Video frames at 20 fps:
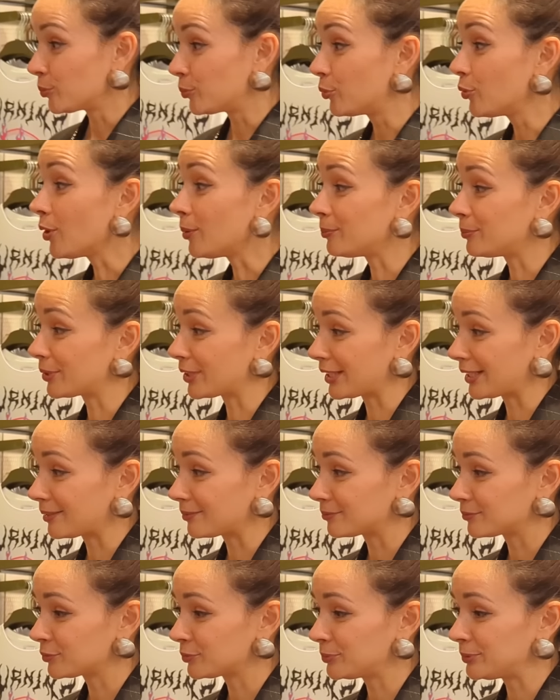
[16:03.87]

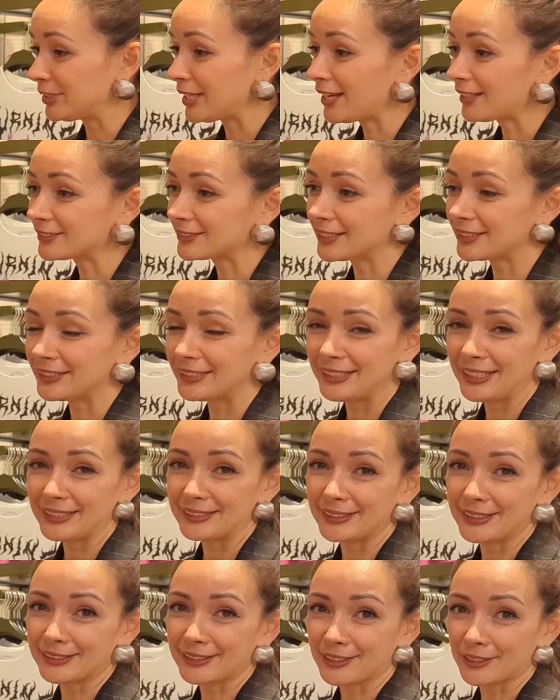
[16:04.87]
Бомберы. У меня, кстати,
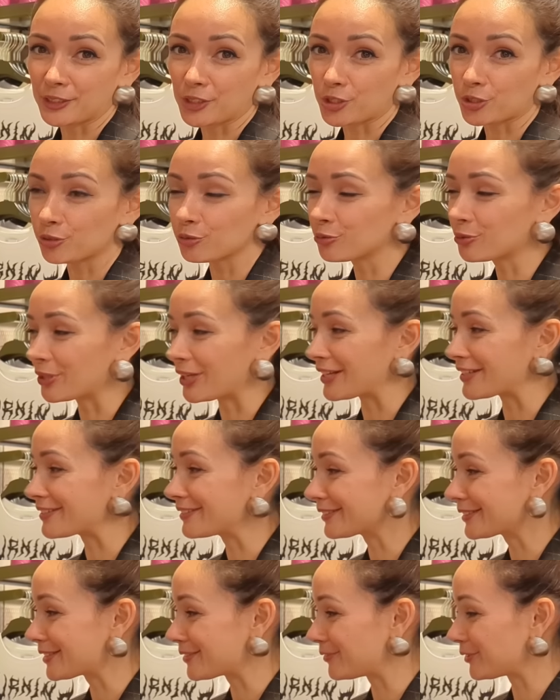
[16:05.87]
есть несколько штук
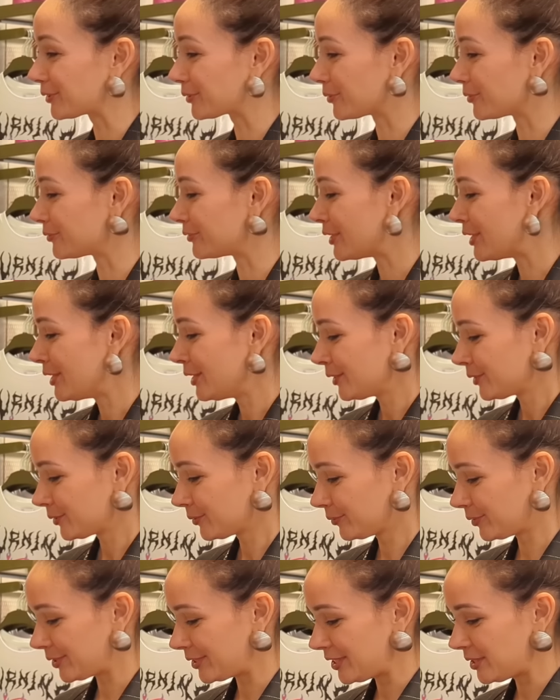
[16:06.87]
разных цветов.
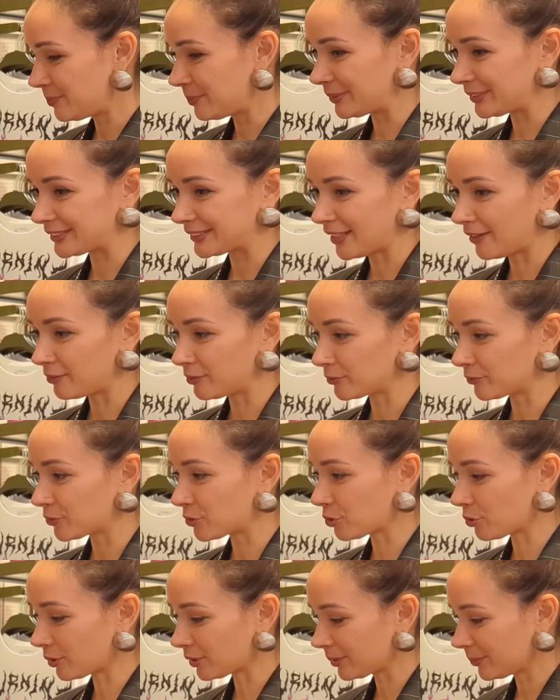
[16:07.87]
Но ну, вот здесь представлен
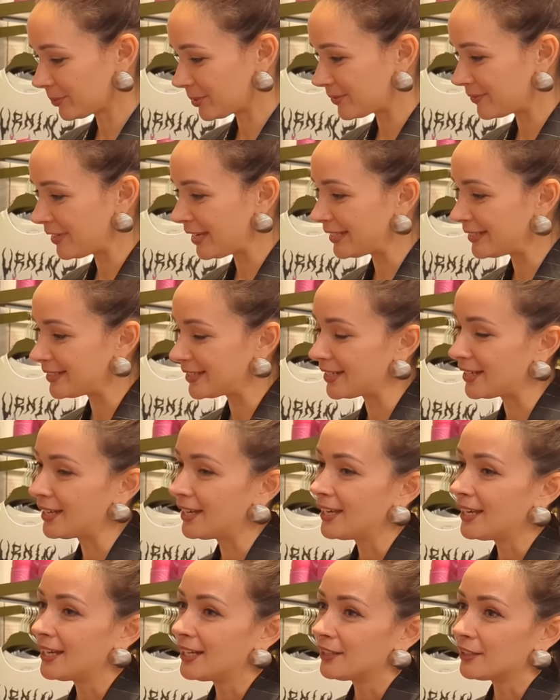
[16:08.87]
в черном цвете.
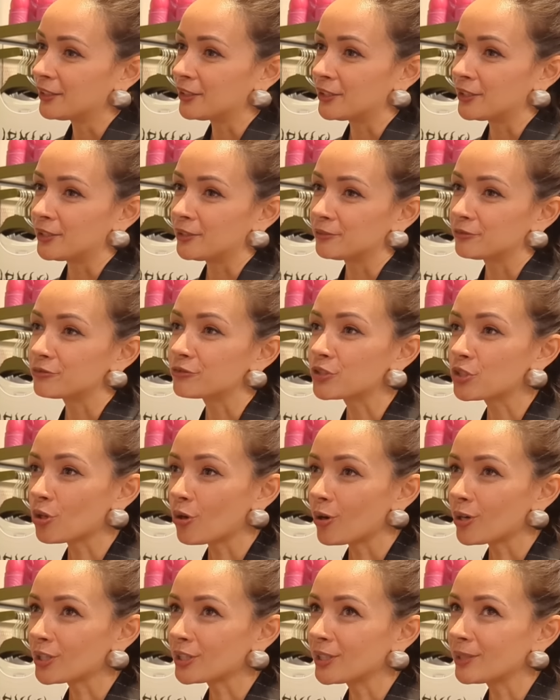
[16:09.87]
А, в
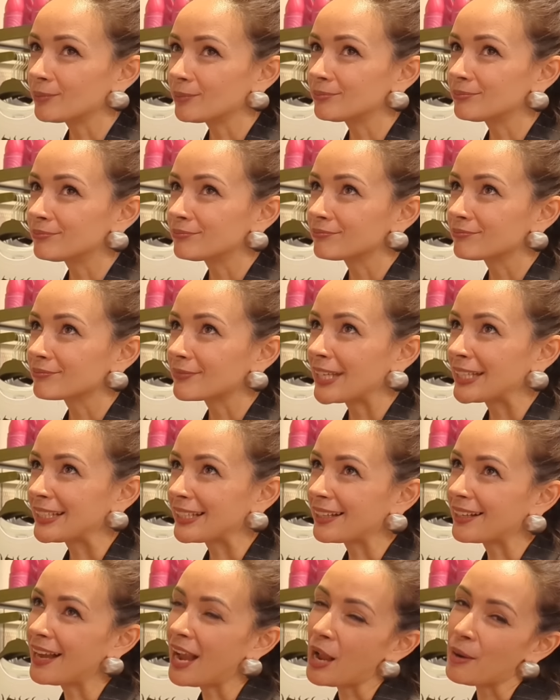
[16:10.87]
черном
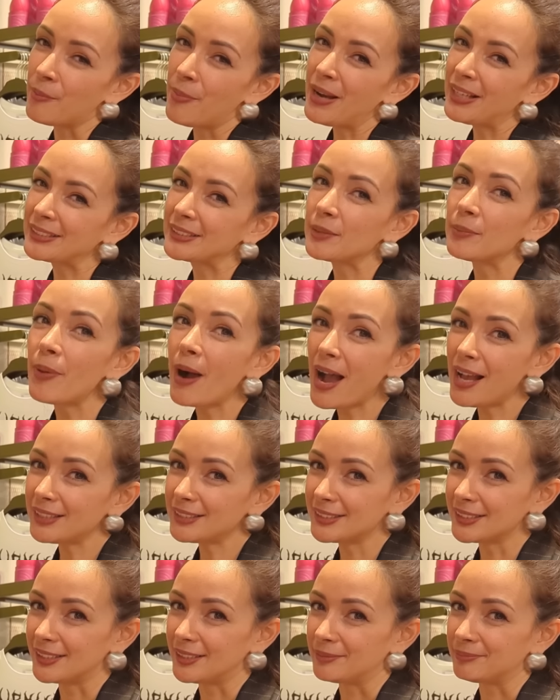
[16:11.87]
это такая
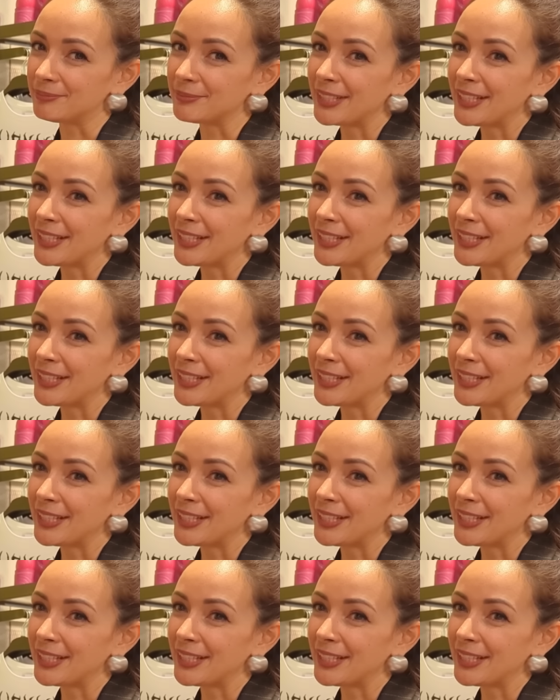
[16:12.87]
база-база.